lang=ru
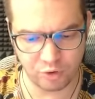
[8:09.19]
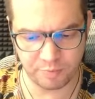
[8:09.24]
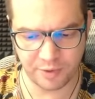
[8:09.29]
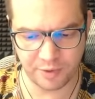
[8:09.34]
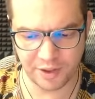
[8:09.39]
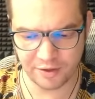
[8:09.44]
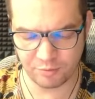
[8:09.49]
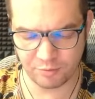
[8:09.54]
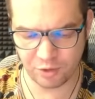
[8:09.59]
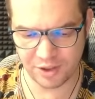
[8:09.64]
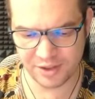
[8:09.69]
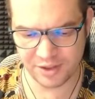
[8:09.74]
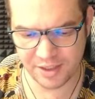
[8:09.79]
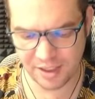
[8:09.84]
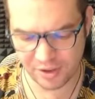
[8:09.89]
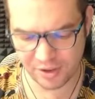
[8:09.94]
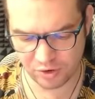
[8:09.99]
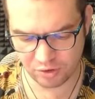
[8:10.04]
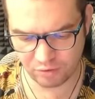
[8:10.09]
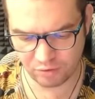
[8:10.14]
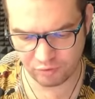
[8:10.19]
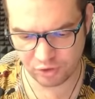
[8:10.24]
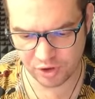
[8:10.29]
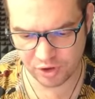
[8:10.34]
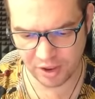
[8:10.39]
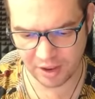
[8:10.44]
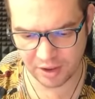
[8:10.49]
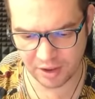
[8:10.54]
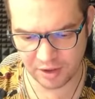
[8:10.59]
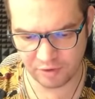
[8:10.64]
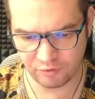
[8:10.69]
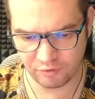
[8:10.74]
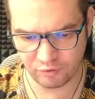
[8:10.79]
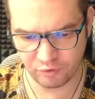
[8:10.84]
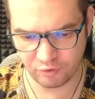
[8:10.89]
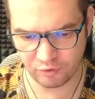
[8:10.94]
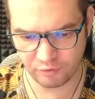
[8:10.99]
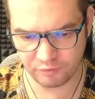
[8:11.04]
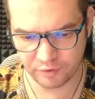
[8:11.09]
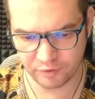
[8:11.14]
поэтому я сразу его
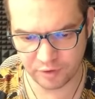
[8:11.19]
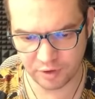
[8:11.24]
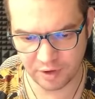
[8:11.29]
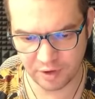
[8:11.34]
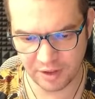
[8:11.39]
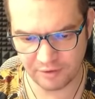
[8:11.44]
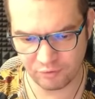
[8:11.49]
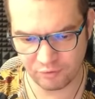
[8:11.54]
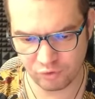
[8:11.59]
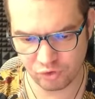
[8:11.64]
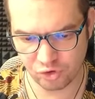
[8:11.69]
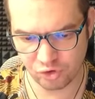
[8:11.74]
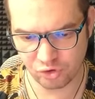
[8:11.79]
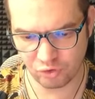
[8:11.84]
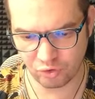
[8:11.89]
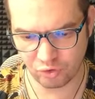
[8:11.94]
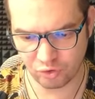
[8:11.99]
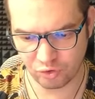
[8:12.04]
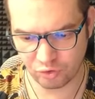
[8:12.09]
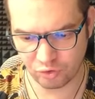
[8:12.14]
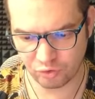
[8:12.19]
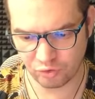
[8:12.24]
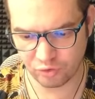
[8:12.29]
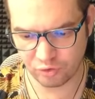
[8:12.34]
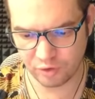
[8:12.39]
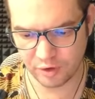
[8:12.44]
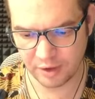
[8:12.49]
закидываю в левую сторону.